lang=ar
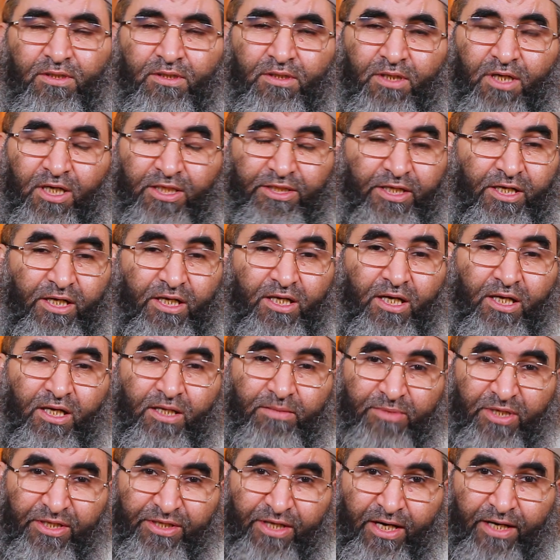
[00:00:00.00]
أدرك
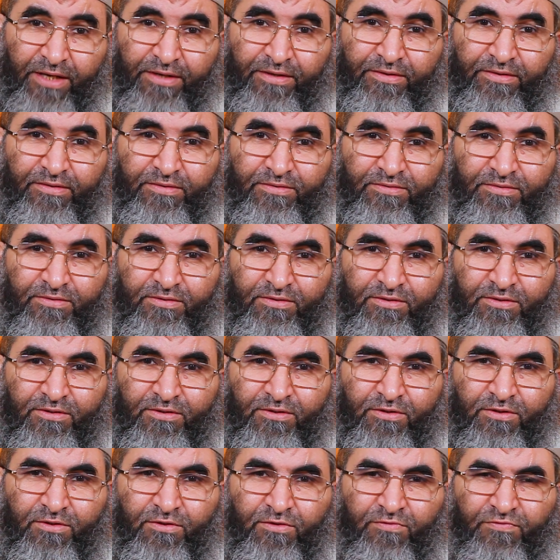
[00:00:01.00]
رمضان
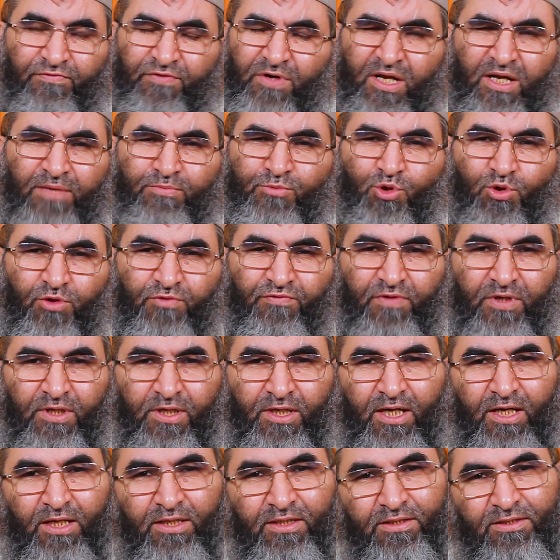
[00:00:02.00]
فلم يغفر
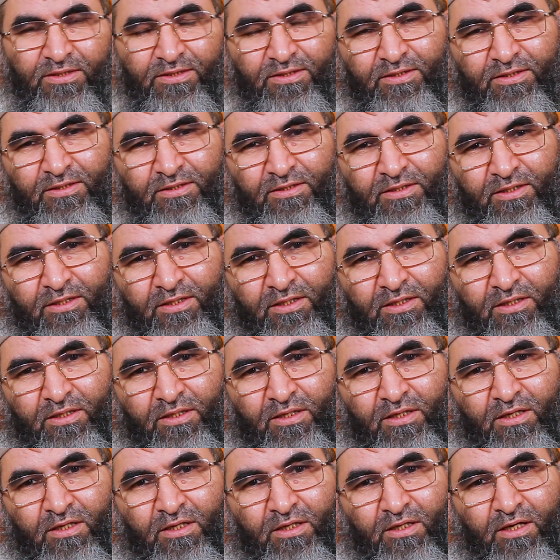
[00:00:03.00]
له
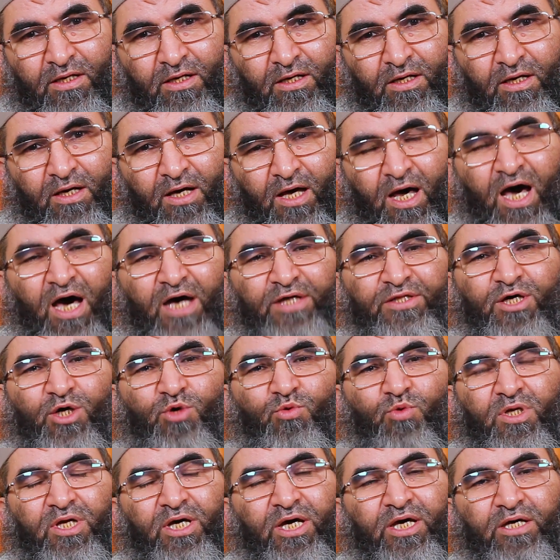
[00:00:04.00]
هذا
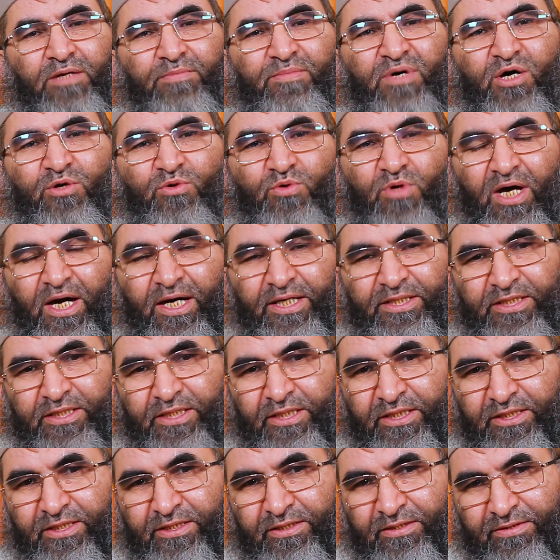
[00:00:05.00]
هو الحرمان
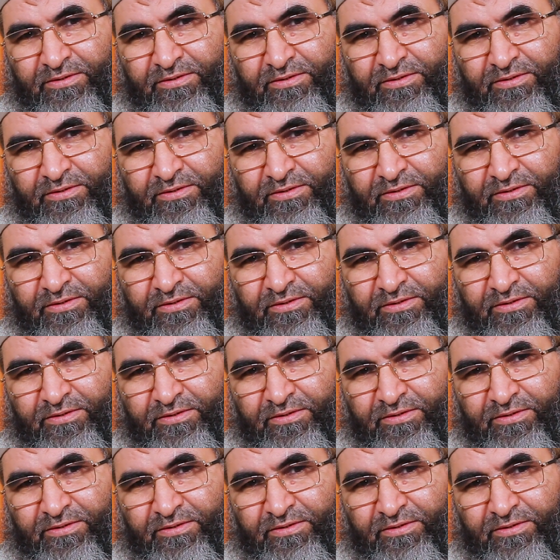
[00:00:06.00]
الحقيقي